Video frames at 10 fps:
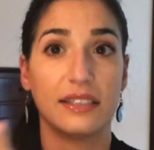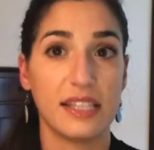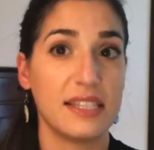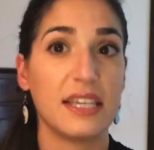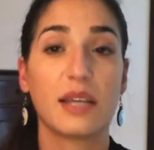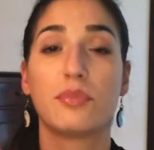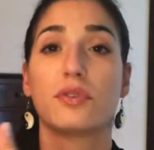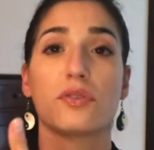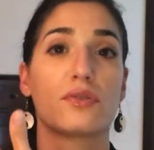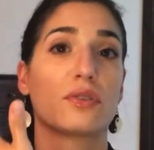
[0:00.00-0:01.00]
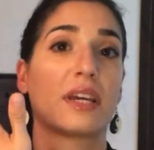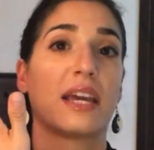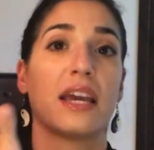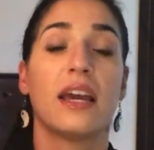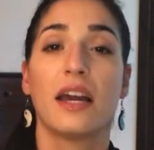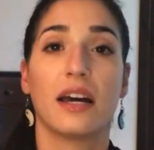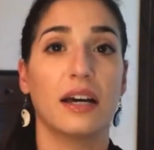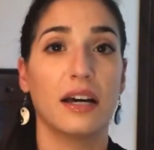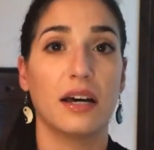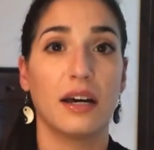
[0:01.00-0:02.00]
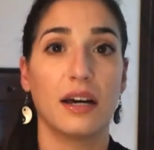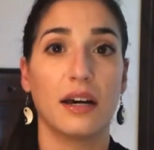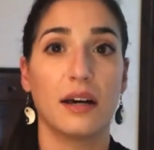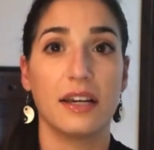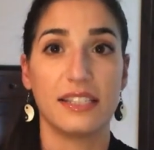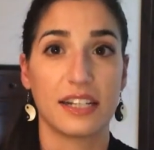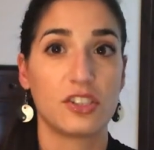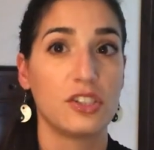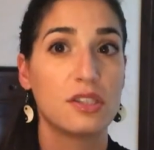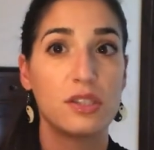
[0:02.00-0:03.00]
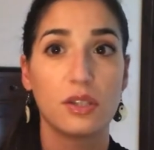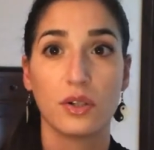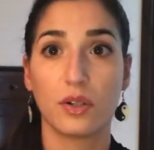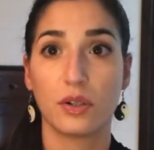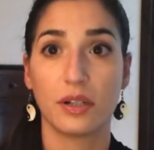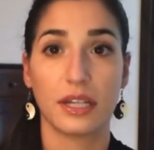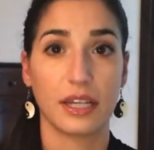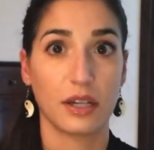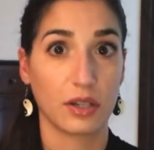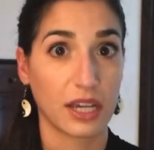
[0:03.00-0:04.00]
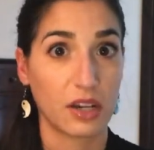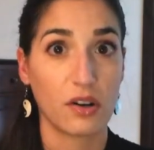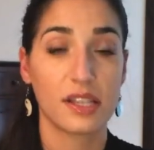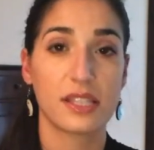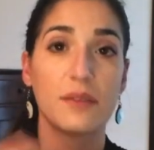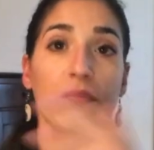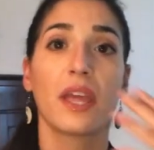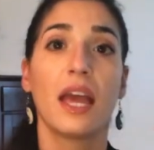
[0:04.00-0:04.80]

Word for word: tesina, piuttosto che uh, esercizio, eh, che cosa,